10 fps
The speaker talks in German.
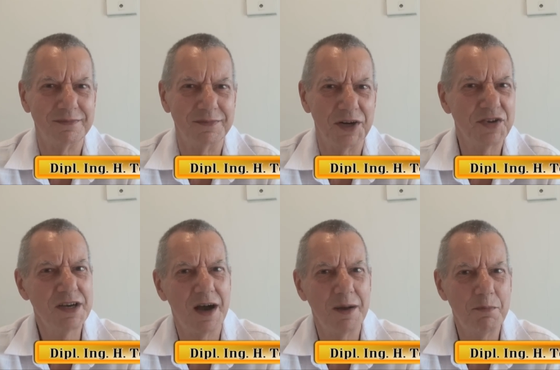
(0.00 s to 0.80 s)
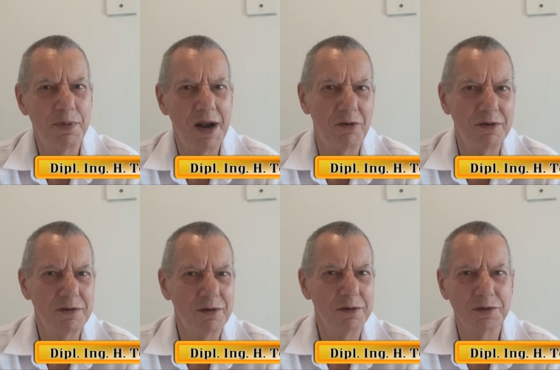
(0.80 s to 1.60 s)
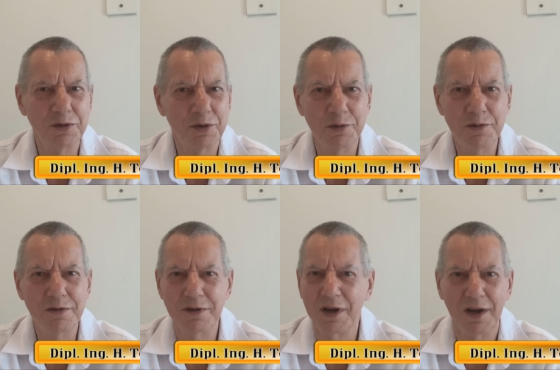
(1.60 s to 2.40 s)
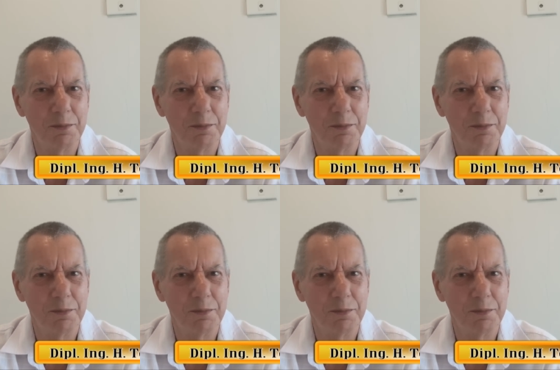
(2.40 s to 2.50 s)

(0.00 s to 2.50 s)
was hier an blauen, roten, grünen,